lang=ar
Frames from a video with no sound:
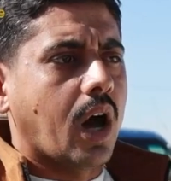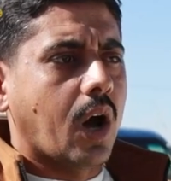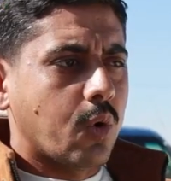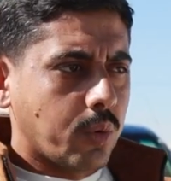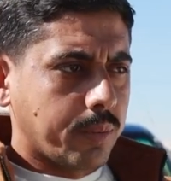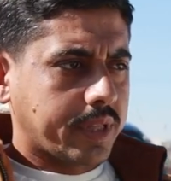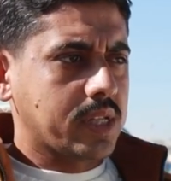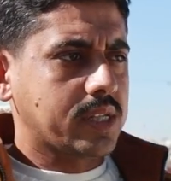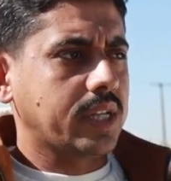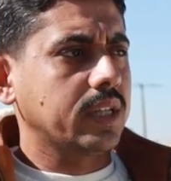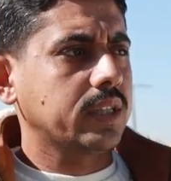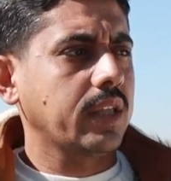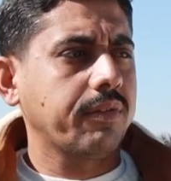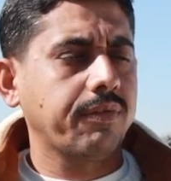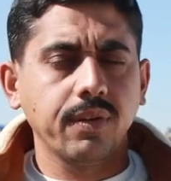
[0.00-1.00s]
او مثل
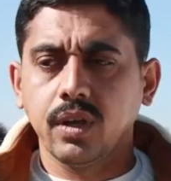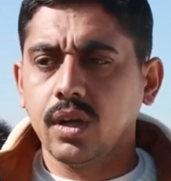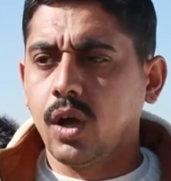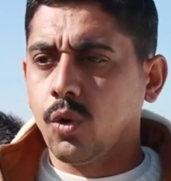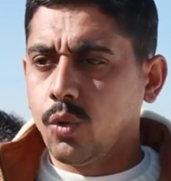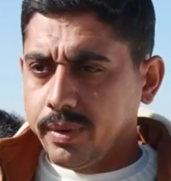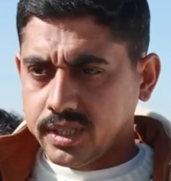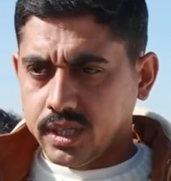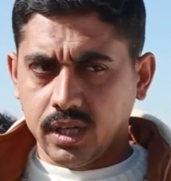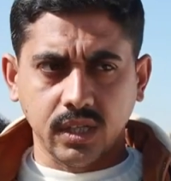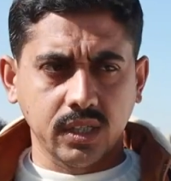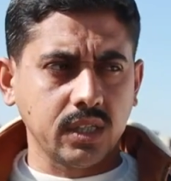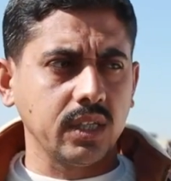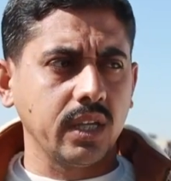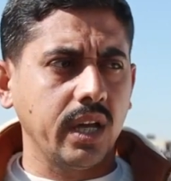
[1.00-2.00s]
سنتافي او
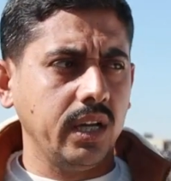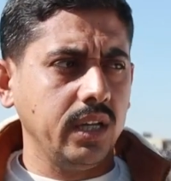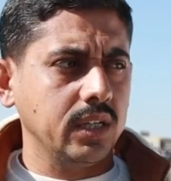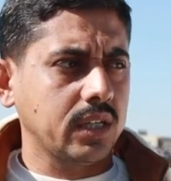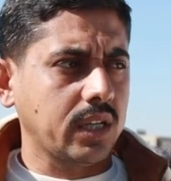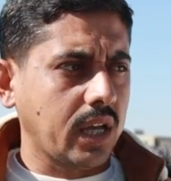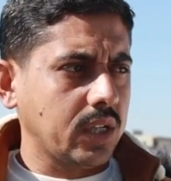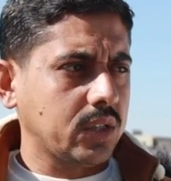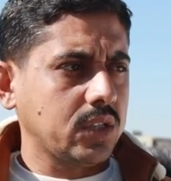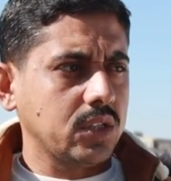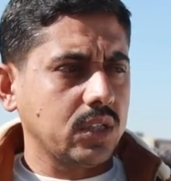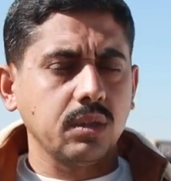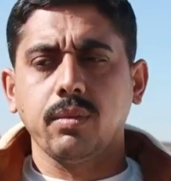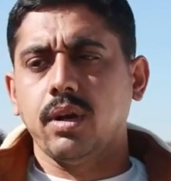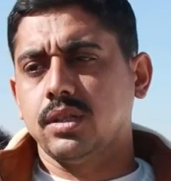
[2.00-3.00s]
مثلا سياحي كانت
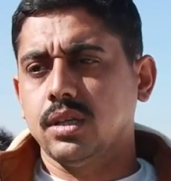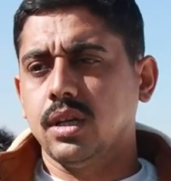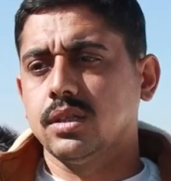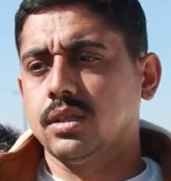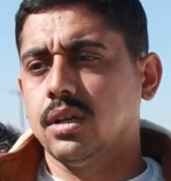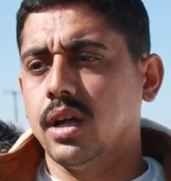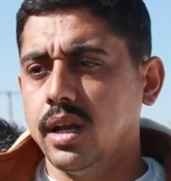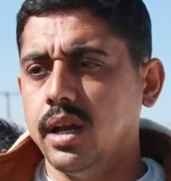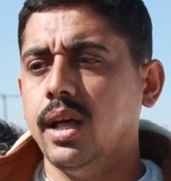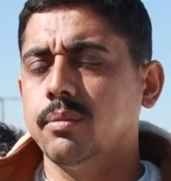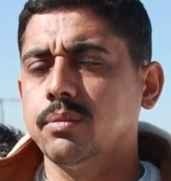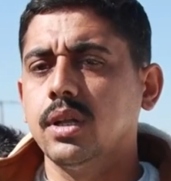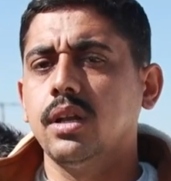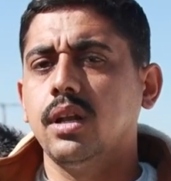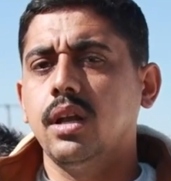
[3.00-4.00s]
تجي مقصقصه هلا
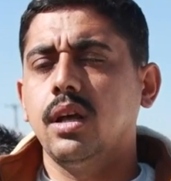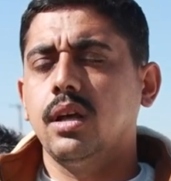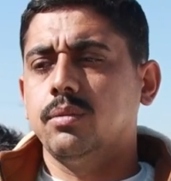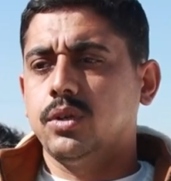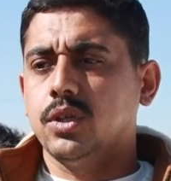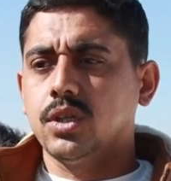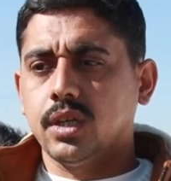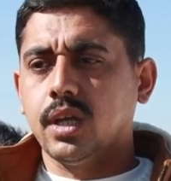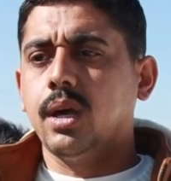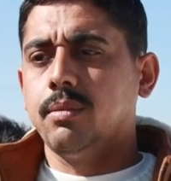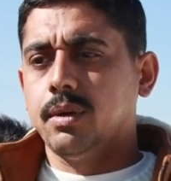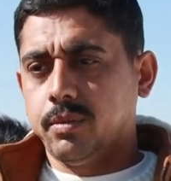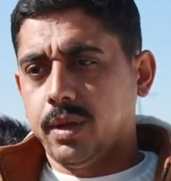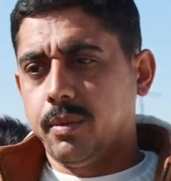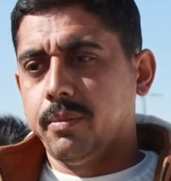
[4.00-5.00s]
الحمد لله لا تجي
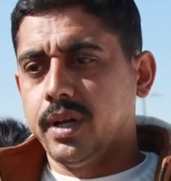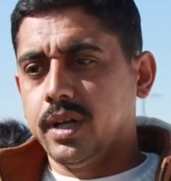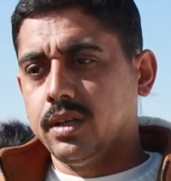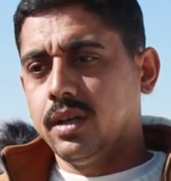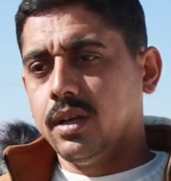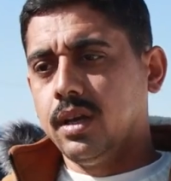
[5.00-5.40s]
كامله مكمله